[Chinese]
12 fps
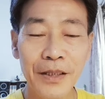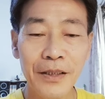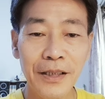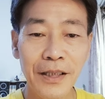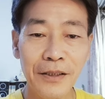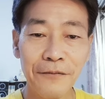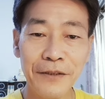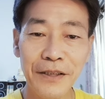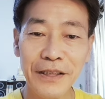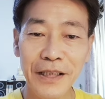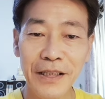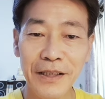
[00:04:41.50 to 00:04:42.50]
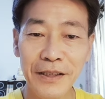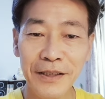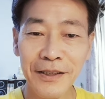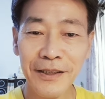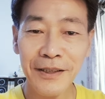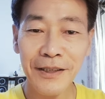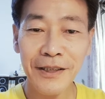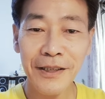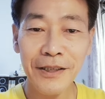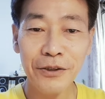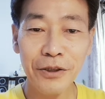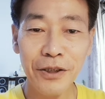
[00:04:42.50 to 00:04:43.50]
他的分享
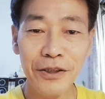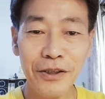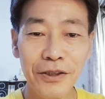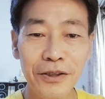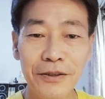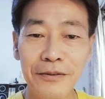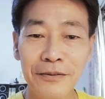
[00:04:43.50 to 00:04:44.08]
确实